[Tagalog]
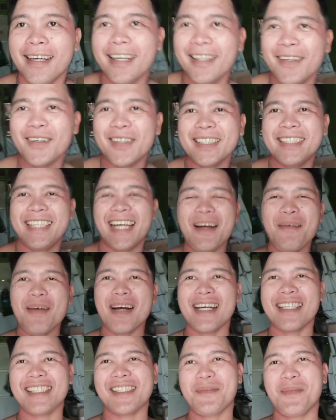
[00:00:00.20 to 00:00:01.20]
Hello
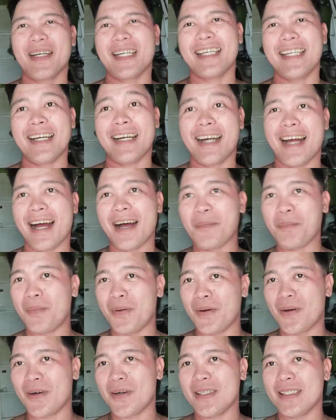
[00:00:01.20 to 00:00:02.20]
kajamas! Magandang
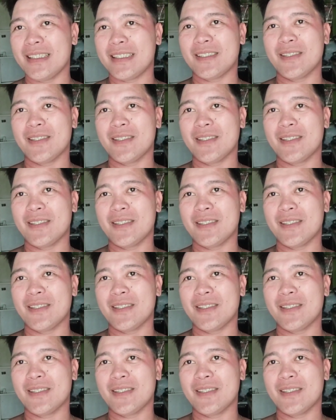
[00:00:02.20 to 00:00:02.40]
hapon!